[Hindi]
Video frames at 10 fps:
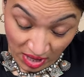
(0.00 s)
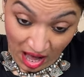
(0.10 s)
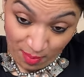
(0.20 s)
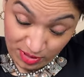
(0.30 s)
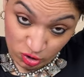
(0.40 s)

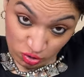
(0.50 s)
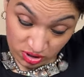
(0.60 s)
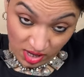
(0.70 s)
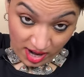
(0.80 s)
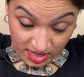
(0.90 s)
आप इसको
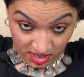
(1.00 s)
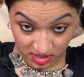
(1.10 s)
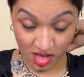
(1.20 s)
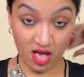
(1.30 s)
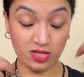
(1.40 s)
साड़ी के
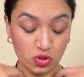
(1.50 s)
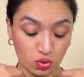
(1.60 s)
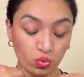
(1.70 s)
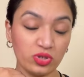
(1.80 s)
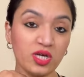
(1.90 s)
साथ
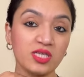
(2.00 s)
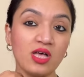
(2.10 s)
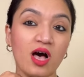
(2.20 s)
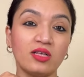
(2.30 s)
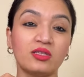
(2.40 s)
सूट के
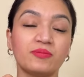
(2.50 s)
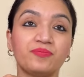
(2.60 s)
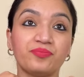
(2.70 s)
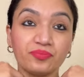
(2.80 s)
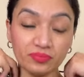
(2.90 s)
साथ
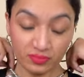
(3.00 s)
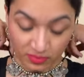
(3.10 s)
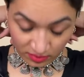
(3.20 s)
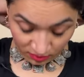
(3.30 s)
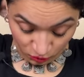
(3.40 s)

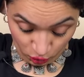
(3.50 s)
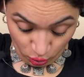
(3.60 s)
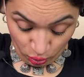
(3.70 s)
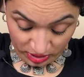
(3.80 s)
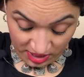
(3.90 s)

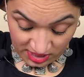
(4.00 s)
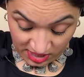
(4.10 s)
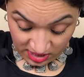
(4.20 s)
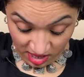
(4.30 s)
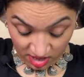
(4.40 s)
कुर्तीज़
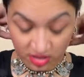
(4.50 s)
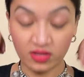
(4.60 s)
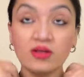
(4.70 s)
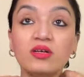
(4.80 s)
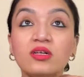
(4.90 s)
के साथ
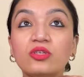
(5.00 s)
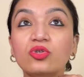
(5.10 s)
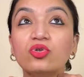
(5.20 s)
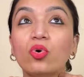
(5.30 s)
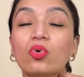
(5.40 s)

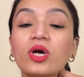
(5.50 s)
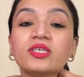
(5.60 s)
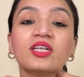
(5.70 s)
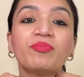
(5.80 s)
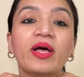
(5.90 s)
दोनों के
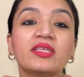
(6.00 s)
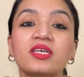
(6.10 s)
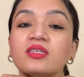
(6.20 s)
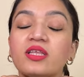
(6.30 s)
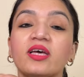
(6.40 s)
साथ पहन
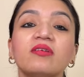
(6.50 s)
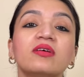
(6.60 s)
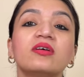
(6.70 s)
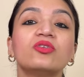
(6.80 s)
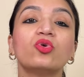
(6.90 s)
सकते हैं
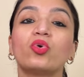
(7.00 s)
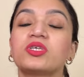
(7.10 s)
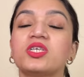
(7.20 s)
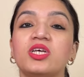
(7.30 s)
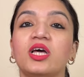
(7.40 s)
दोनों से
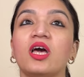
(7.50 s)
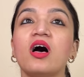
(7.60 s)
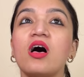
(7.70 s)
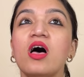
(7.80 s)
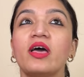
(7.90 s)
अच्छा लगेगा
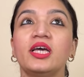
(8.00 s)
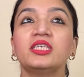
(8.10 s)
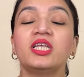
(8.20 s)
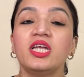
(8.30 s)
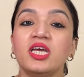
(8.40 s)

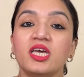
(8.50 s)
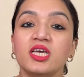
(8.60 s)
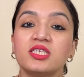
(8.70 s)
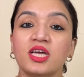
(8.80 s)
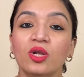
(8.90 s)
इस तरीके की
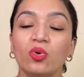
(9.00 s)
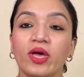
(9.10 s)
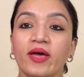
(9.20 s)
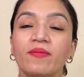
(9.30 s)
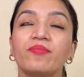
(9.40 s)
इसकी लुक
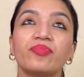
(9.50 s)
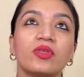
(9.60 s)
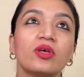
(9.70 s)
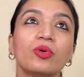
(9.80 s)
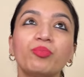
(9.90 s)
है
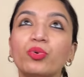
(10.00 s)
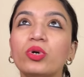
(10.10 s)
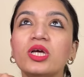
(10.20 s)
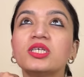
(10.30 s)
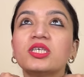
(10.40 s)

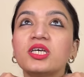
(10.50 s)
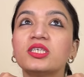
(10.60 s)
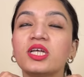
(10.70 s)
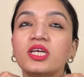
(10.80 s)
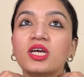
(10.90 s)
पूरी इसकी इस
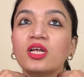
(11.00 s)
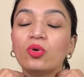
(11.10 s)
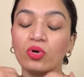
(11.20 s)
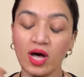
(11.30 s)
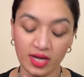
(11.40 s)
तरीके की
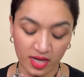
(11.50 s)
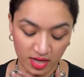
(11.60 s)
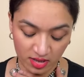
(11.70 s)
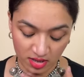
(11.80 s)
लुक आ रही है